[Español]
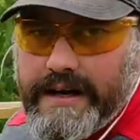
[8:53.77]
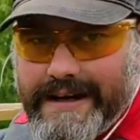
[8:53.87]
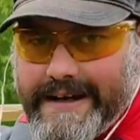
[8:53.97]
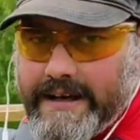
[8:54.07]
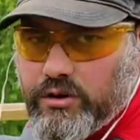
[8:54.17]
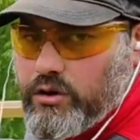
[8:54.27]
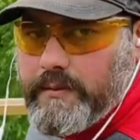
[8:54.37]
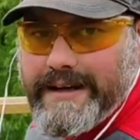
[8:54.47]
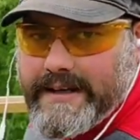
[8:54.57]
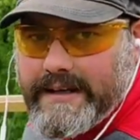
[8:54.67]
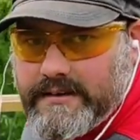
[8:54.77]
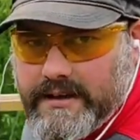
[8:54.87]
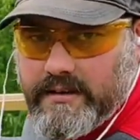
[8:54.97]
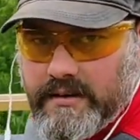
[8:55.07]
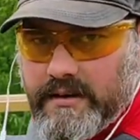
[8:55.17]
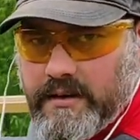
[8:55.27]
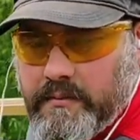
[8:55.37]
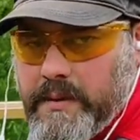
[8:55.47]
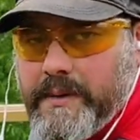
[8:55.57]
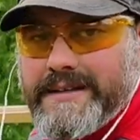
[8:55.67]
dejar el canto, me encanta
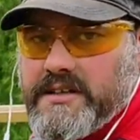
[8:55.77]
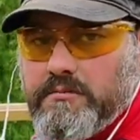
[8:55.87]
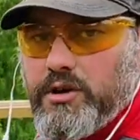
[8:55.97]
me parece